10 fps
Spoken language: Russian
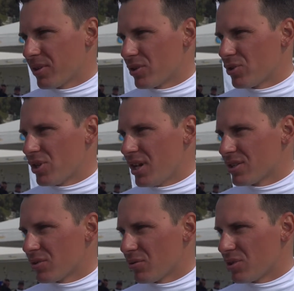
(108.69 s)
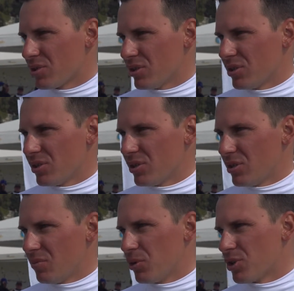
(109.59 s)
это ощущается, то есть
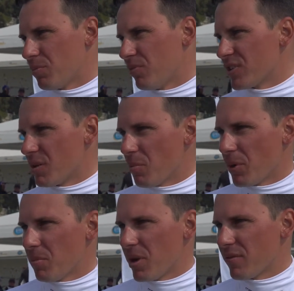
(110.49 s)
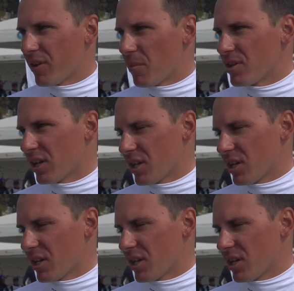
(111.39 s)
э, больше взаимопонимания в команде.